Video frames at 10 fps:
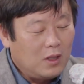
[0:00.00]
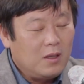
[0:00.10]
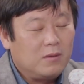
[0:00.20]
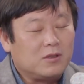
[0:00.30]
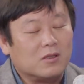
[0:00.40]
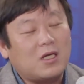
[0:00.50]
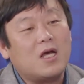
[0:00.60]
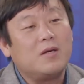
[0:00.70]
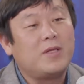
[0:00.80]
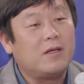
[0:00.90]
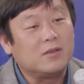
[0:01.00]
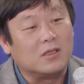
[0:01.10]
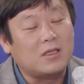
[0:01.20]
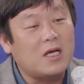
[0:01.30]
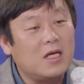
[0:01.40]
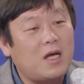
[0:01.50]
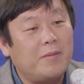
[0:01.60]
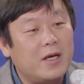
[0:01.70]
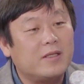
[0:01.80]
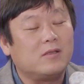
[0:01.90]
정상회담
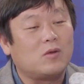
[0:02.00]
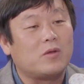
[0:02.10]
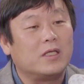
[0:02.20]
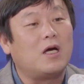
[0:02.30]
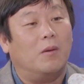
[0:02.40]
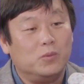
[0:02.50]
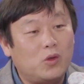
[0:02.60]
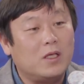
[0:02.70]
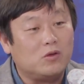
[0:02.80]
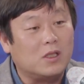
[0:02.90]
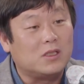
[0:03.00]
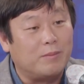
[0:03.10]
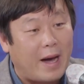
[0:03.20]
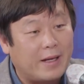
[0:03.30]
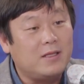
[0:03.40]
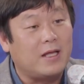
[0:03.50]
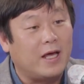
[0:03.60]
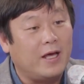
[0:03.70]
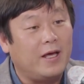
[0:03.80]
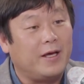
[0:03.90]
정상회담을 해야 될 정도 굉장히 엄중한 이슈가 지금
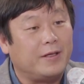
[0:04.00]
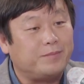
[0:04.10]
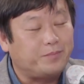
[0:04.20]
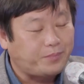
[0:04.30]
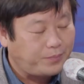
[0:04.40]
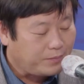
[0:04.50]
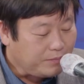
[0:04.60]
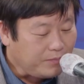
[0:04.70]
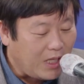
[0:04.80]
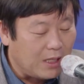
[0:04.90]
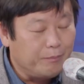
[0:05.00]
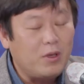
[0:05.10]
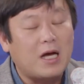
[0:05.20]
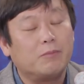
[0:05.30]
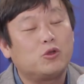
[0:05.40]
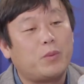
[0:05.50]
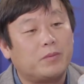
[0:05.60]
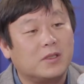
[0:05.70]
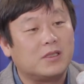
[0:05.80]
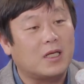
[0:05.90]
많은데 네. 인플레
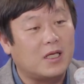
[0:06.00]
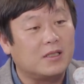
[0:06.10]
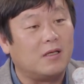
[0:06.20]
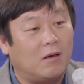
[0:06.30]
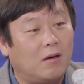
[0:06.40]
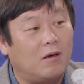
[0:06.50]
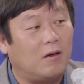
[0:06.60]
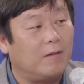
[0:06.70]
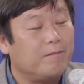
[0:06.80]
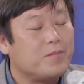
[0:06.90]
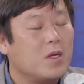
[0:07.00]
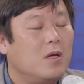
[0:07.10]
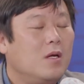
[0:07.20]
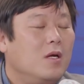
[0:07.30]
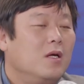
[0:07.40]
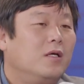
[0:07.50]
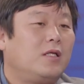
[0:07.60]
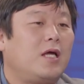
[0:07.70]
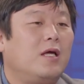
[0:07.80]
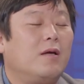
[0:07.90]
감축법부터 시작해서
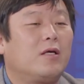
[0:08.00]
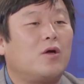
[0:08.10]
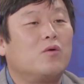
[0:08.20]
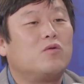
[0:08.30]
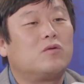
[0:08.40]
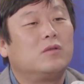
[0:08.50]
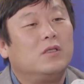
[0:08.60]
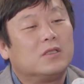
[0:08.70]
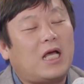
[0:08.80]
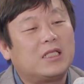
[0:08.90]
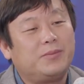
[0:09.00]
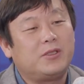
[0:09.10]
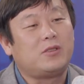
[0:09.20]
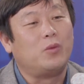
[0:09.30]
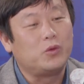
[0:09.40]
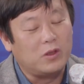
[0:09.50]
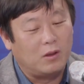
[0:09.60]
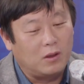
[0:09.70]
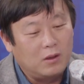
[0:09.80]
근데 결국 47.5초